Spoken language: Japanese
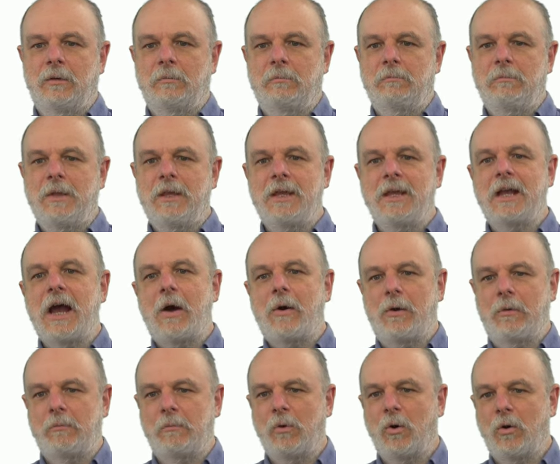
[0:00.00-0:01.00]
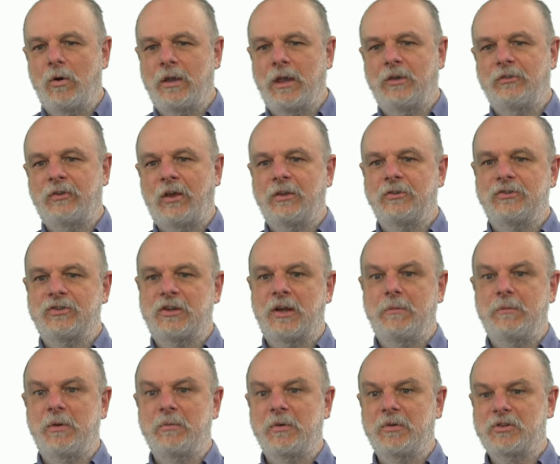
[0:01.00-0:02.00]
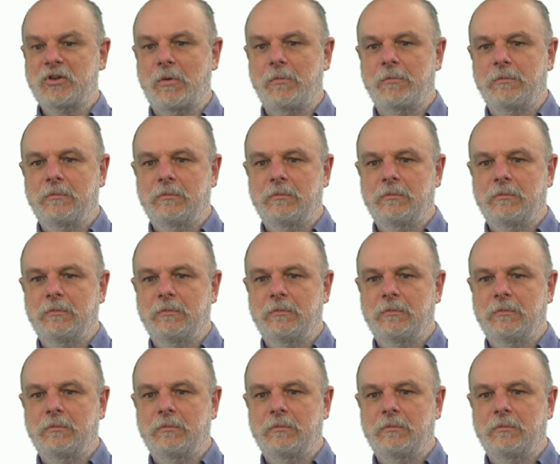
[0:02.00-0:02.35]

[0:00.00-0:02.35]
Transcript: 右側も計算してみましょう。